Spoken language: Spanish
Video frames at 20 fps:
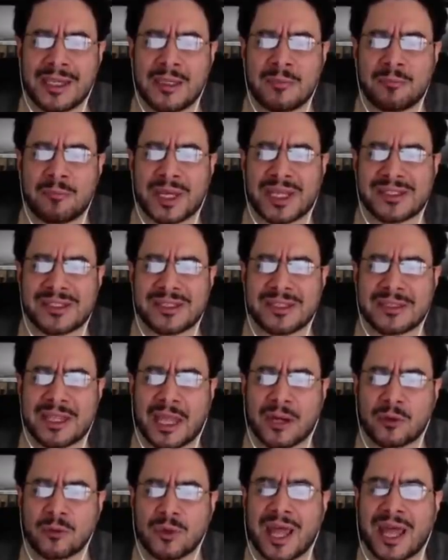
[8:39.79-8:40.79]
y
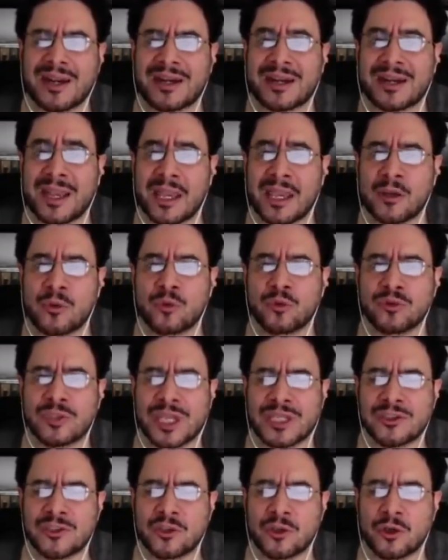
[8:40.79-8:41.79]
presentar una
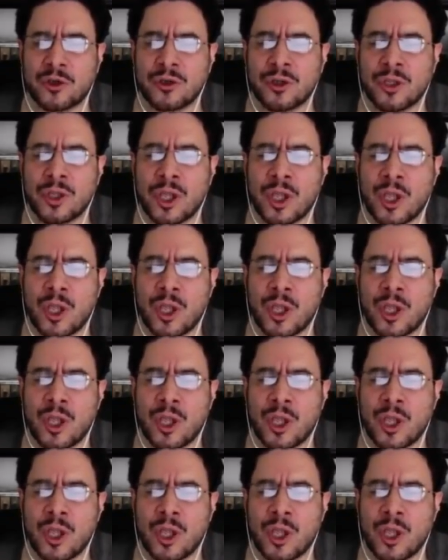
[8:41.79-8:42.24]
recusación